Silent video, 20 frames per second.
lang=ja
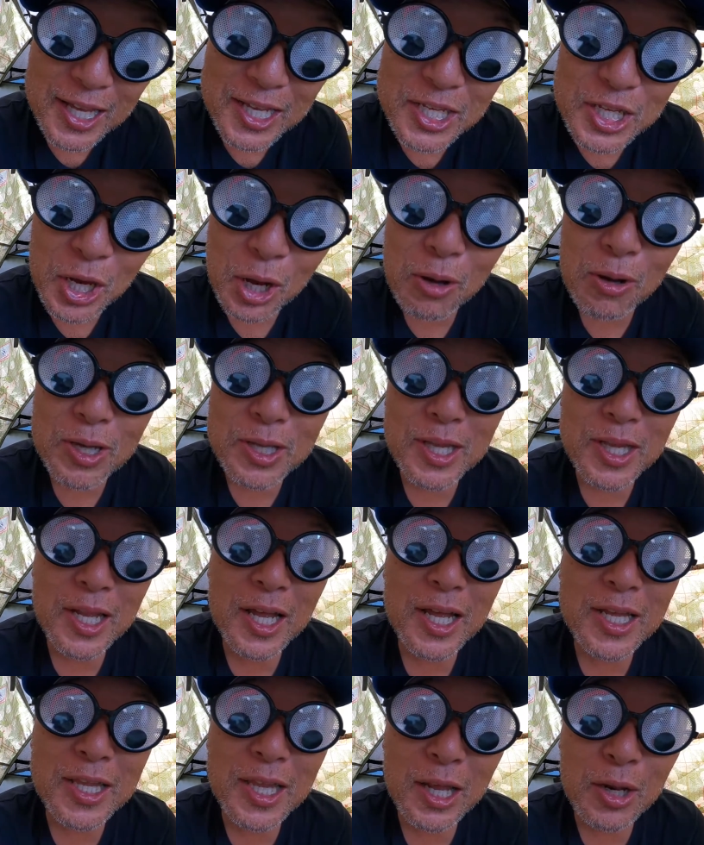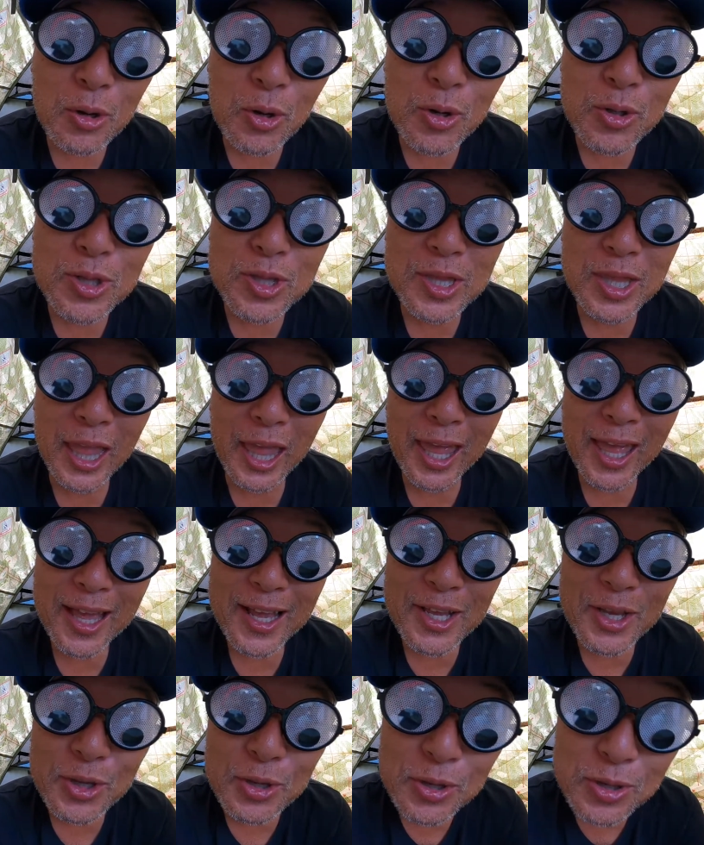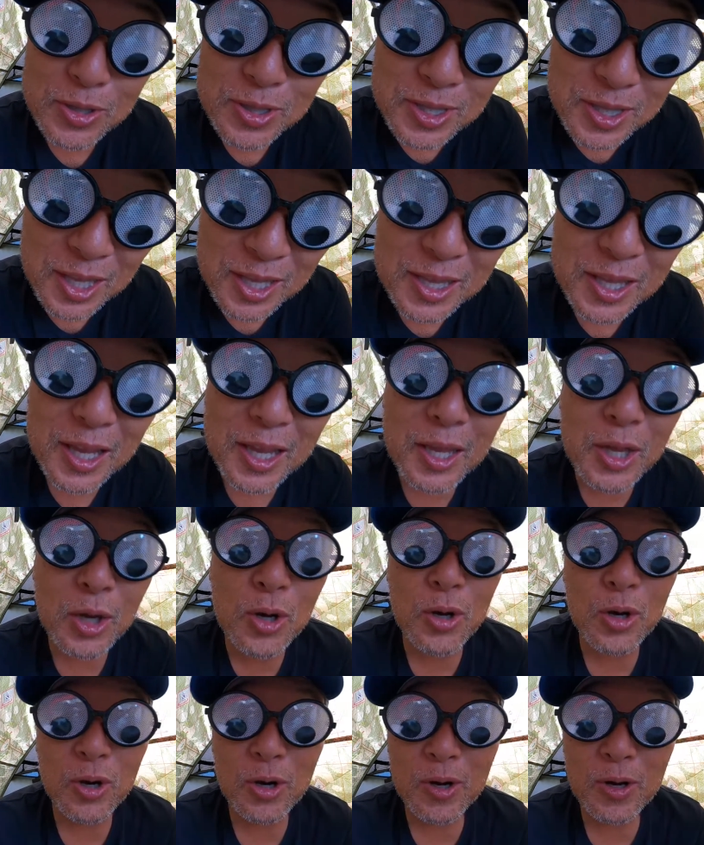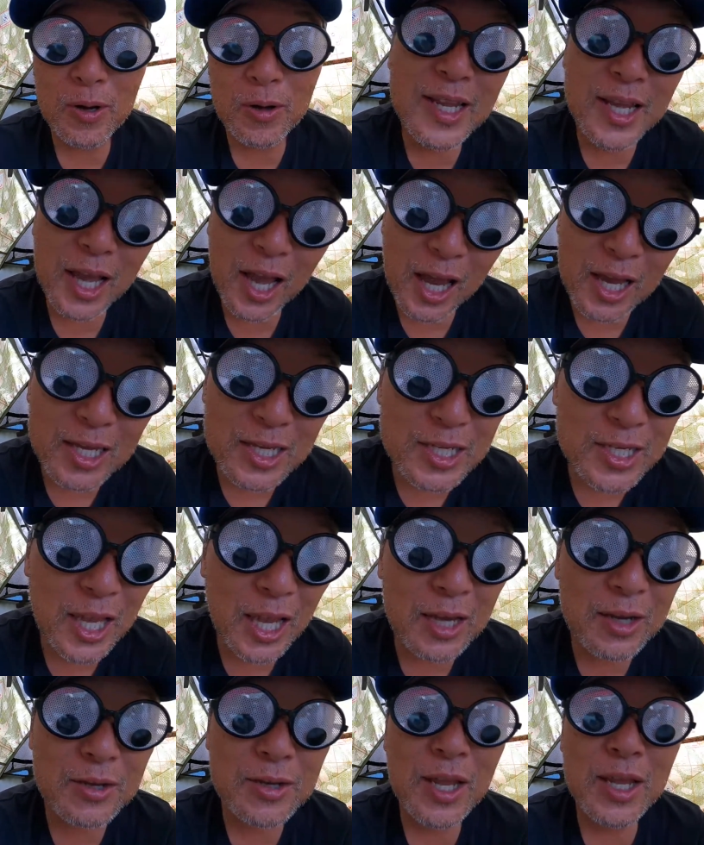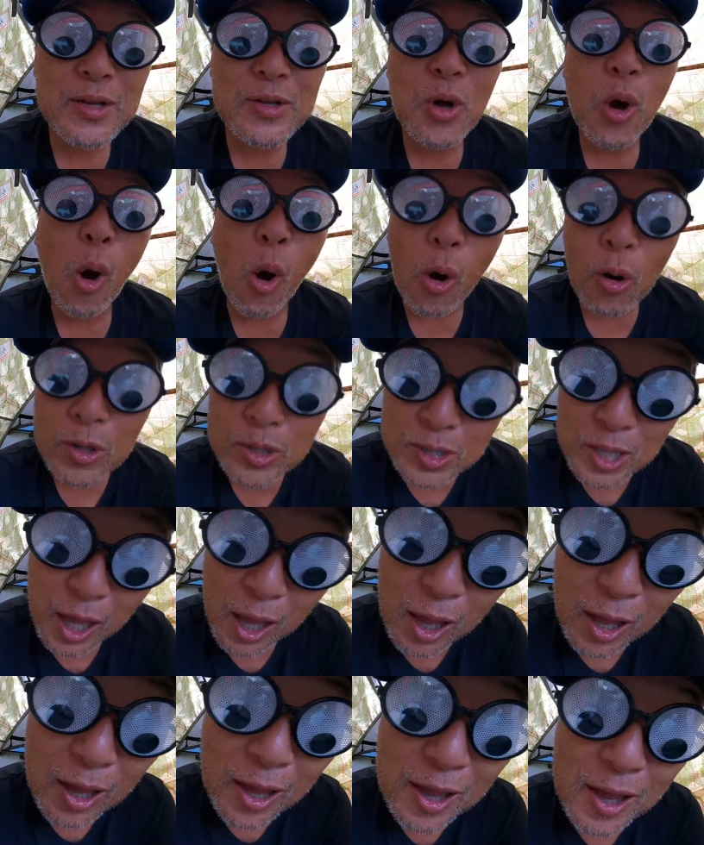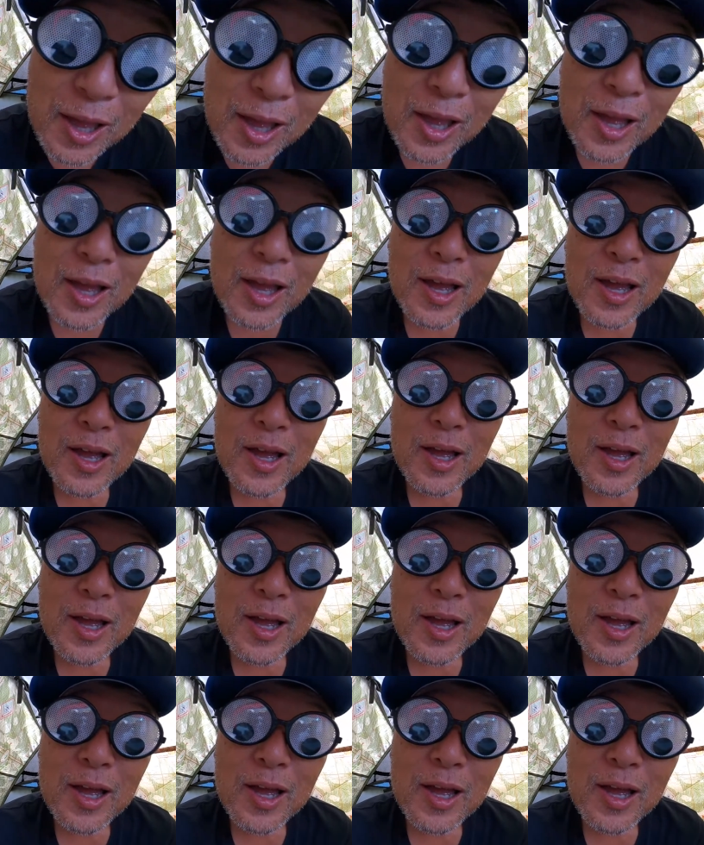幸せなんだろうって言ってたよ。理解してくれる奥さん。